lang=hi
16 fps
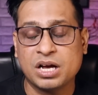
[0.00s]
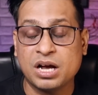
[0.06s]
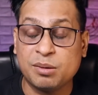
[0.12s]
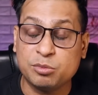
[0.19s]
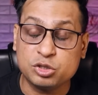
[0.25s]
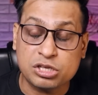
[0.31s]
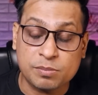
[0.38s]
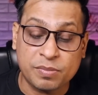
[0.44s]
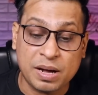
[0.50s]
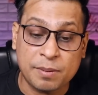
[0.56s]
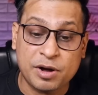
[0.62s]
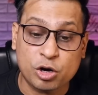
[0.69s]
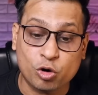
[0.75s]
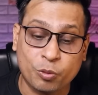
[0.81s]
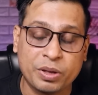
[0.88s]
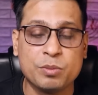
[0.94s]
अब उसे
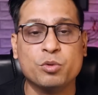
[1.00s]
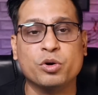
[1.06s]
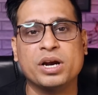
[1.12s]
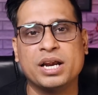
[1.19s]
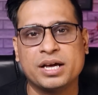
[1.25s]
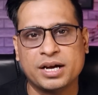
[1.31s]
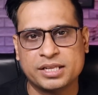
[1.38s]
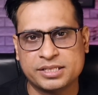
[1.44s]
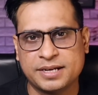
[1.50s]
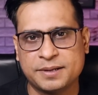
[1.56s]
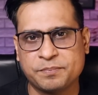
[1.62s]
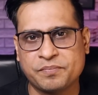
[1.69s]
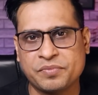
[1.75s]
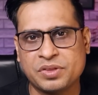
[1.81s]
बाबा को भी बुरा लगा था